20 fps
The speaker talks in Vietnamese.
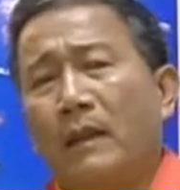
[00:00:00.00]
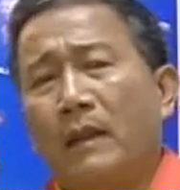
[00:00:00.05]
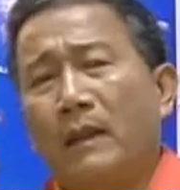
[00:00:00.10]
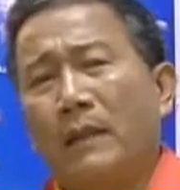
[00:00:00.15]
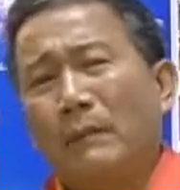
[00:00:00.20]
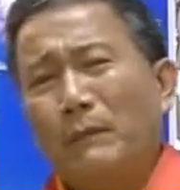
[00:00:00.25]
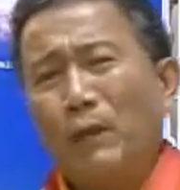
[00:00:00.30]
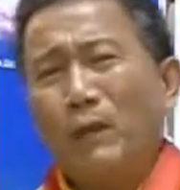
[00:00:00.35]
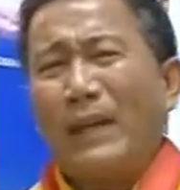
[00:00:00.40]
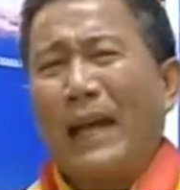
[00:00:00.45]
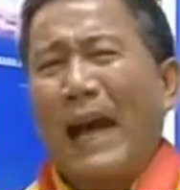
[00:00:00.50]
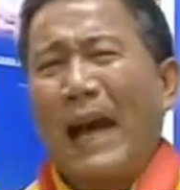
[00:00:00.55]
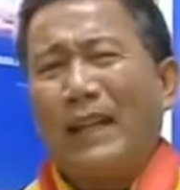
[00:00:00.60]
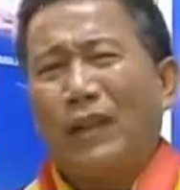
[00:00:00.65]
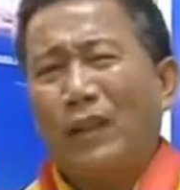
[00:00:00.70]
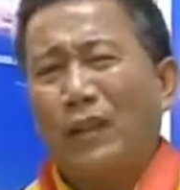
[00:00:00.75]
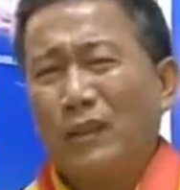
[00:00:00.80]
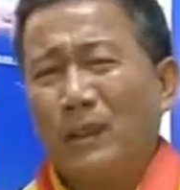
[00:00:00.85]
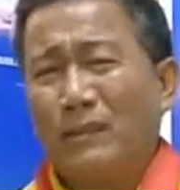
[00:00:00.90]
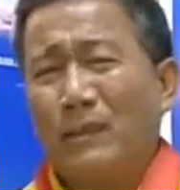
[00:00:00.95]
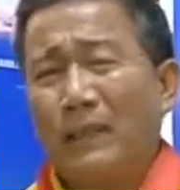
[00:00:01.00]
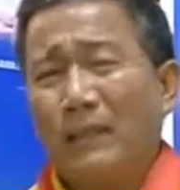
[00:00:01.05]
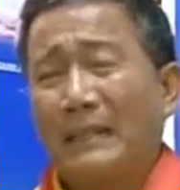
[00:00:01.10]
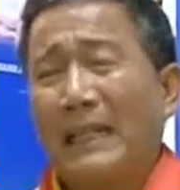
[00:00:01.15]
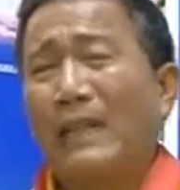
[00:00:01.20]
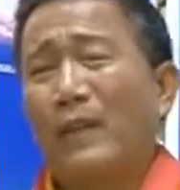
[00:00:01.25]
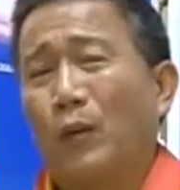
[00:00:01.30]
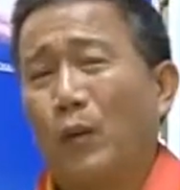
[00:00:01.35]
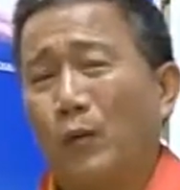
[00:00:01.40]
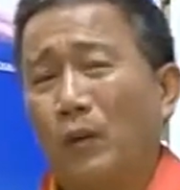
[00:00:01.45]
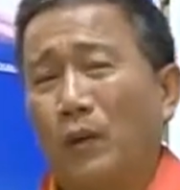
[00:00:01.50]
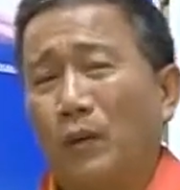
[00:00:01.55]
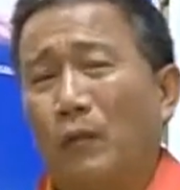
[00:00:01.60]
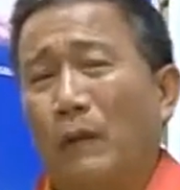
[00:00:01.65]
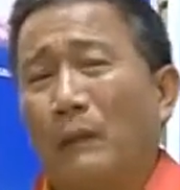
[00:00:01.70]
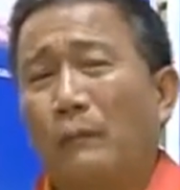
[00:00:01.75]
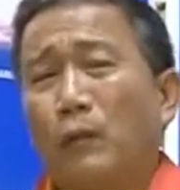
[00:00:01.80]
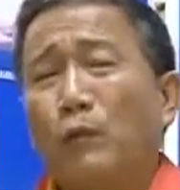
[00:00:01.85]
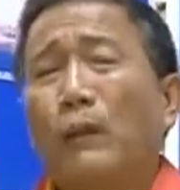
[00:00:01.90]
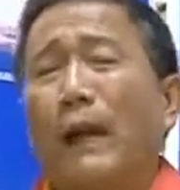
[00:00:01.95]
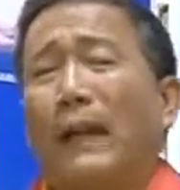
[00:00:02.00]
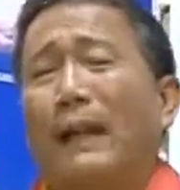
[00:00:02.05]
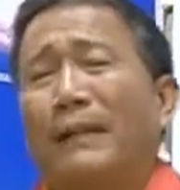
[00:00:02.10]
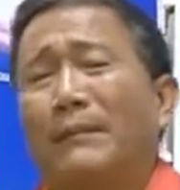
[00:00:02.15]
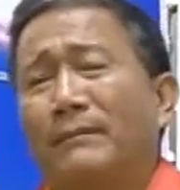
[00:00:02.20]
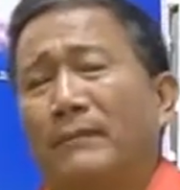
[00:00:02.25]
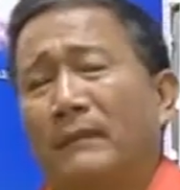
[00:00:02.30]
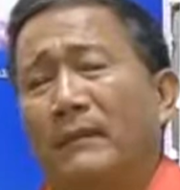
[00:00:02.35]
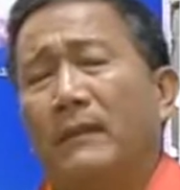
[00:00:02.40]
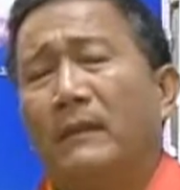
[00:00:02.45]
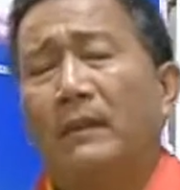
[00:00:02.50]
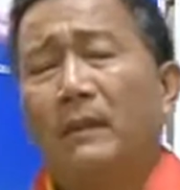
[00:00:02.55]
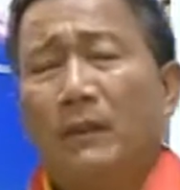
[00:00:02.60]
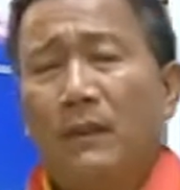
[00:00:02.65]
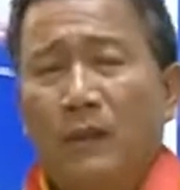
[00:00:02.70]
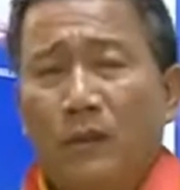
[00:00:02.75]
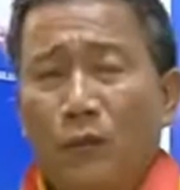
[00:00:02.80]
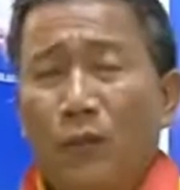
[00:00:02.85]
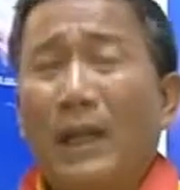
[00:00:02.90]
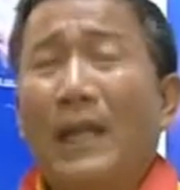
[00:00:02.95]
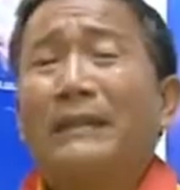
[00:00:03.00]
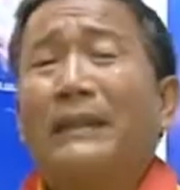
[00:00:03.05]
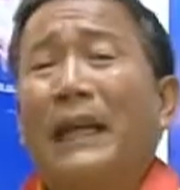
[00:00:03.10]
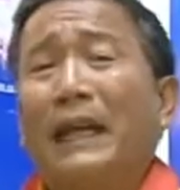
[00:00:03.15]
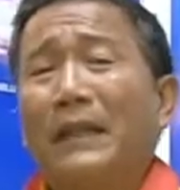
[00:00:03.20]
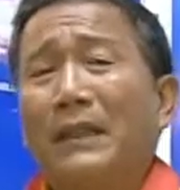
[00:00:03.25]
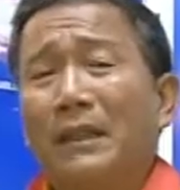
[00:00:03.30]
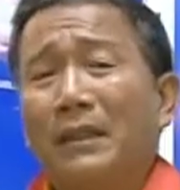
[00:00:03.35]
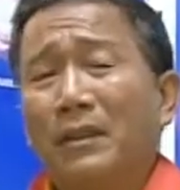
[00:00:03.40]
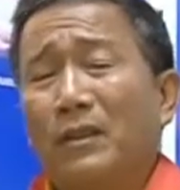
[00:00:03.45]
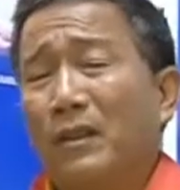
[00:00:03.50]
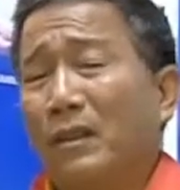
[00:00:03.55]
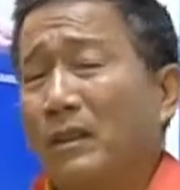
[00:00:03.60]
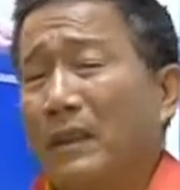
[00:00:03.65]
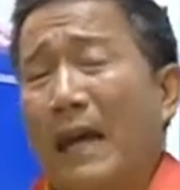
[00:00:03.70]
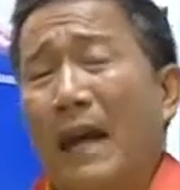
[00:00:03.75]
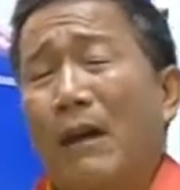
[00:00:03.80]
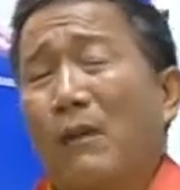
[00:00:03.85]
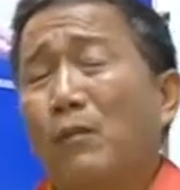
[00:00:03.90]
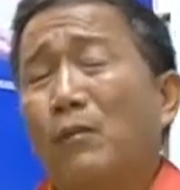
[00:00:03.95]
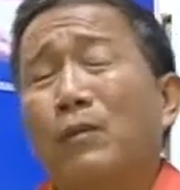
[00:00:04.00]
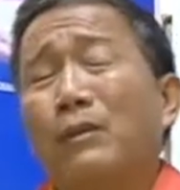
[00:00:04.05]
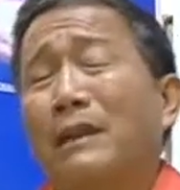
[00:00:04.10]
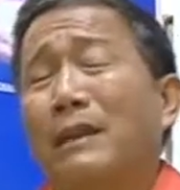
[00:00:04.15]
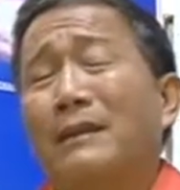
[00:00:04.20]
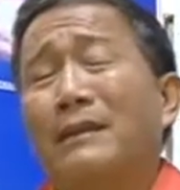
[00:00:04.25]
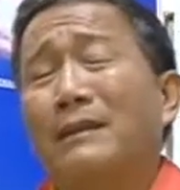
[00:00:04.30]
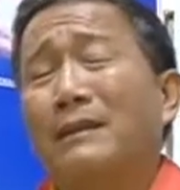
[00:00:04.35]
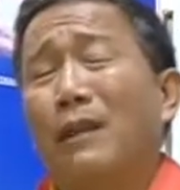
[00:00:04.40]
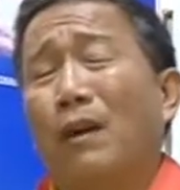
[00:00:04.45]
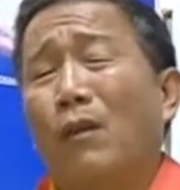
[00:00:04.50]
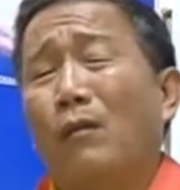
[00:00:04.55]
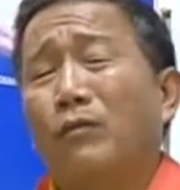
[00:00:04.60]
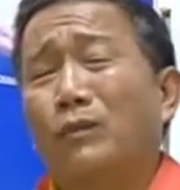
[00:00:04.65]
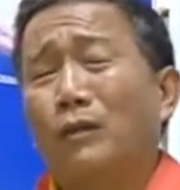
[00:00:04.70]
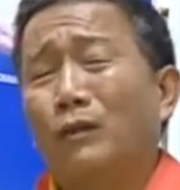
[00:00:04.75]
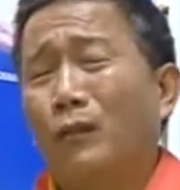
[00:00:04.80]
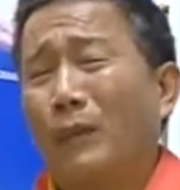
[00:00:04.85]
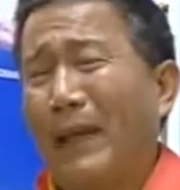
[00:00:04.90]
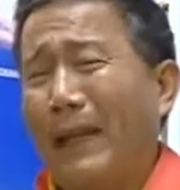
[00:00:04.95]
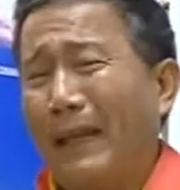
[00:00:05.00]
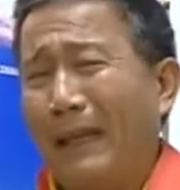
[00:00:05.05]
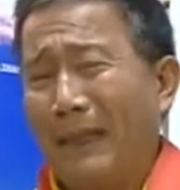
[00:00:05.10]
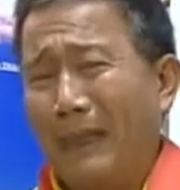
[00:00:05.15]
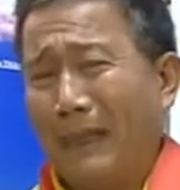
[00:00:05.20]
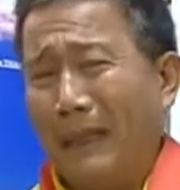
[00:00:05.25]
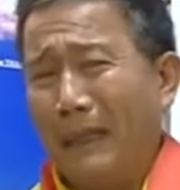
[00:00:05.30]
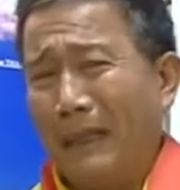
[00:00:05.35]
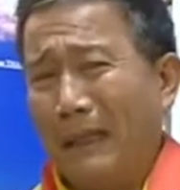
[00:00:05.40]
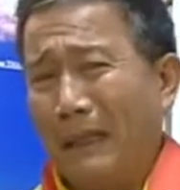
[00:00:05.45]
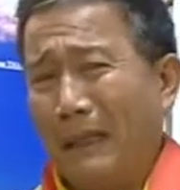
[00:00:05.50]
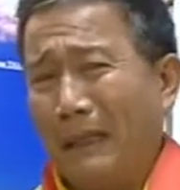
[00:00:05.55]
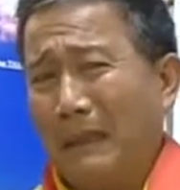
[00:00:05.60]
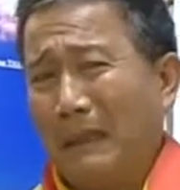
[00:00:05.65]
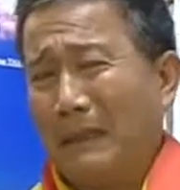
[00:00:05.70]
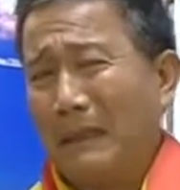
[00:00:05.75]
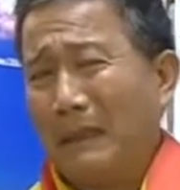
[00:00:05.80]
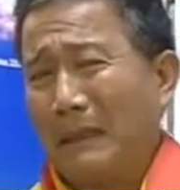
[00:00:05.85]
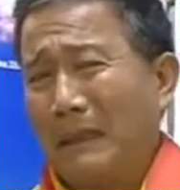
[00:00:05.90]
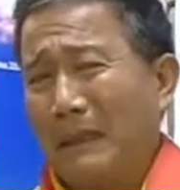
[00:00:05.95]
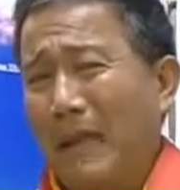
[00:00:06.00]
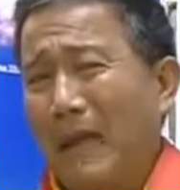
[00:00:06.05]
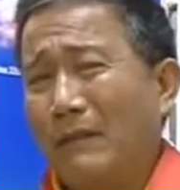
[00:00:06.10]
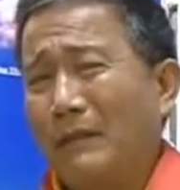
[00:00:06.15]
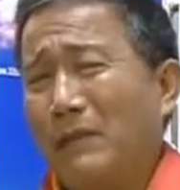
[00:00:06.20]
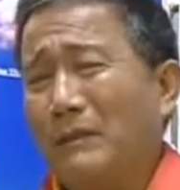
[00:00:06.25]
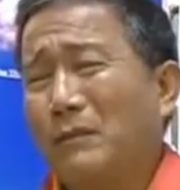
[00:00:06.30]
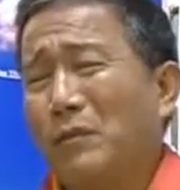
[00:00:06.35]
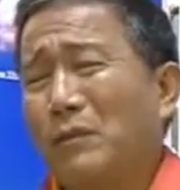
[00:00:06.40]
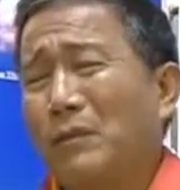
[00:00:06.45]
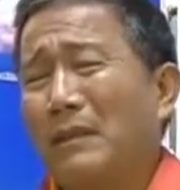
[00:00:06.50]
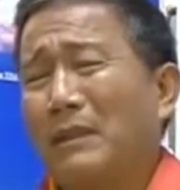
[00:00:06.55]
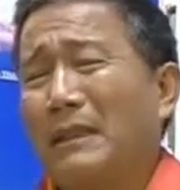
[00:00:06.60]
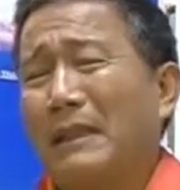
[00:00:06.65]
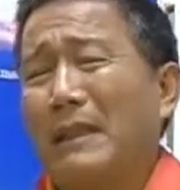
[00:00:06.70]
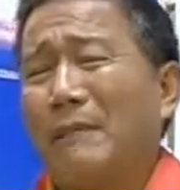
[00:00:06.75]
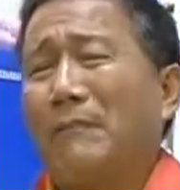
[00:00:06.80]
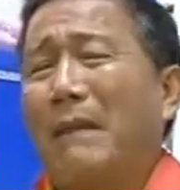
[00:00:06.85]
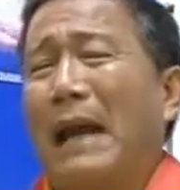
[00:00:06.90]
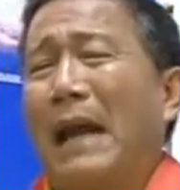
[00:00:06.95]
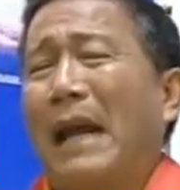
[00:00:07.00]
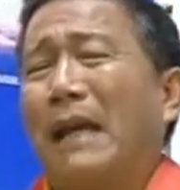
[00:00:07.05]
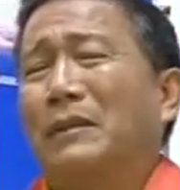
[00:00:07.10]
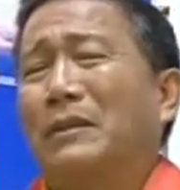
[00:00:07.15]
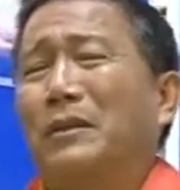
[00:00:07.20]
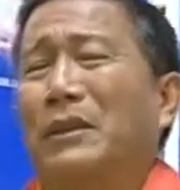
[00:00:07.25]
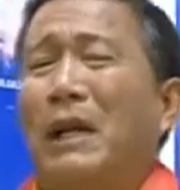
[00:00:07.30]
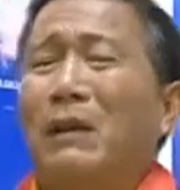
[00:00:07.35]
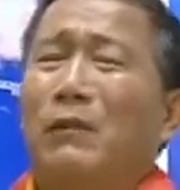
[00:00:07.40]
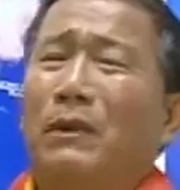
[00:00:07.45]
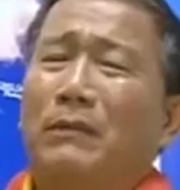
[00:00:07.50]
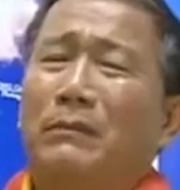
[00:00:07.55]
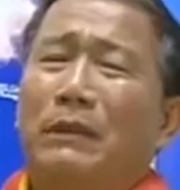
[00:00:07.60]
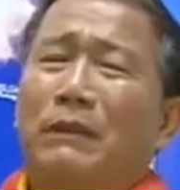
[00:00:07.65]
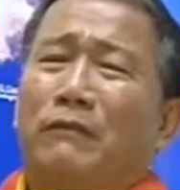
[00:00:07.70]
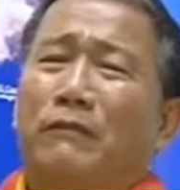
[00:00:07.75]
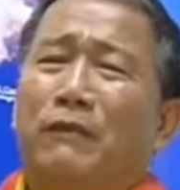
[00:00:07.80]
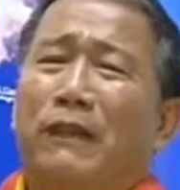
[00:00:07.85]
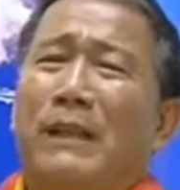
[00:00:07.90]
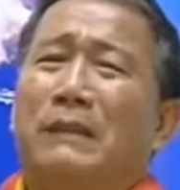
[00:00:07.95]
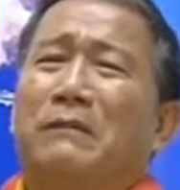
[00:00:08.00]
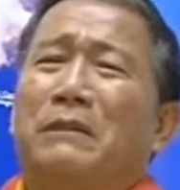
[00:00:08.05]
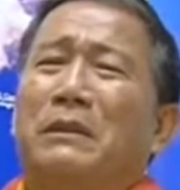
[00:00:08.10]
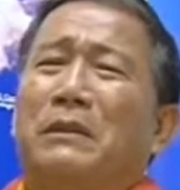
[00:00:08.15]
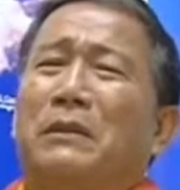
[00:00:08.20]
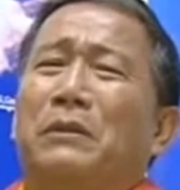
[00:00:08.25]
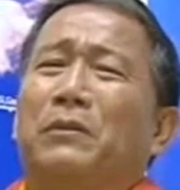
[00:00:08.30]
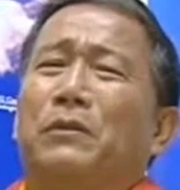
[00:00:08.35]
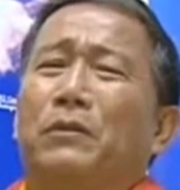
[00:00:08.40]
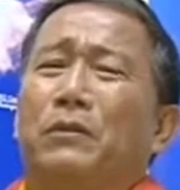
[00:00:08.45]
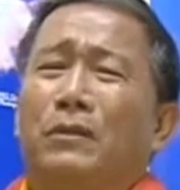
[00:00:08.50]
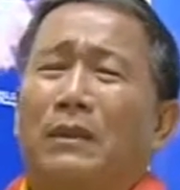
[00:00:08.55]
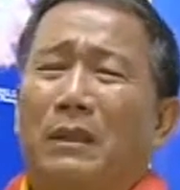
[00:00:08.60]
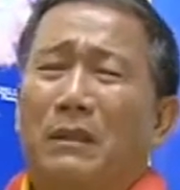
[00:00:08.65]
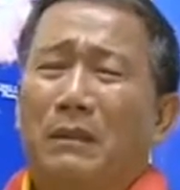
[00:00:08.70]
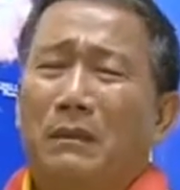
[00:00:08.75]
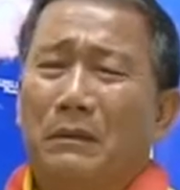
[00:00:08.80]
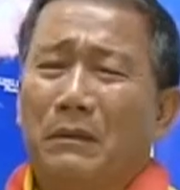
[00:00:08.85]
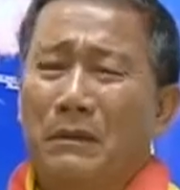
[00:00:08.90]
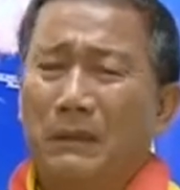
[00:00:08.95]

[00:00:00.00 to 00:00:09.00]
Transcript: đấm vô dai thôi nhưng mà nó sai rượu nó đấm cũng mạnh lắm tôi năn nỉ nó nó nói tao muốn đánh lộn với tôi bay tao chỉ muốn là làm bạn thôi ai quá nó bị fan mà dữ cũng vậy đó